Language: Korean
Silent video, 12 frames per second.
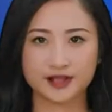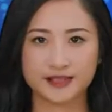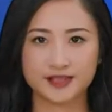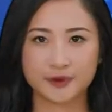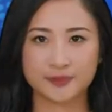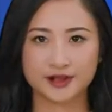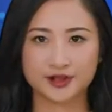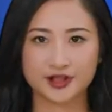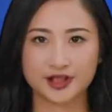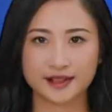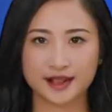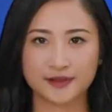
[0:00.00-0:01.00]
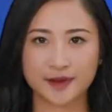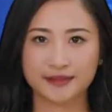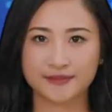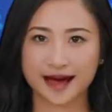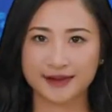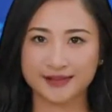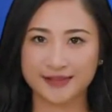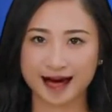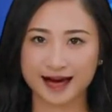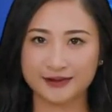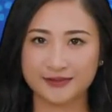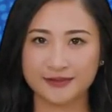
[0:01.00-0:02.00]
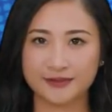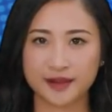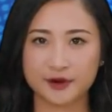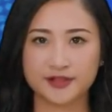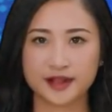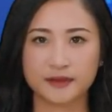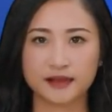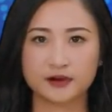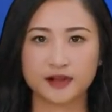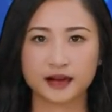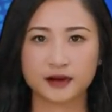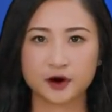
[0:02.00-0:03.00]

시청해 주셔서 감사합니다. 뉴스레터가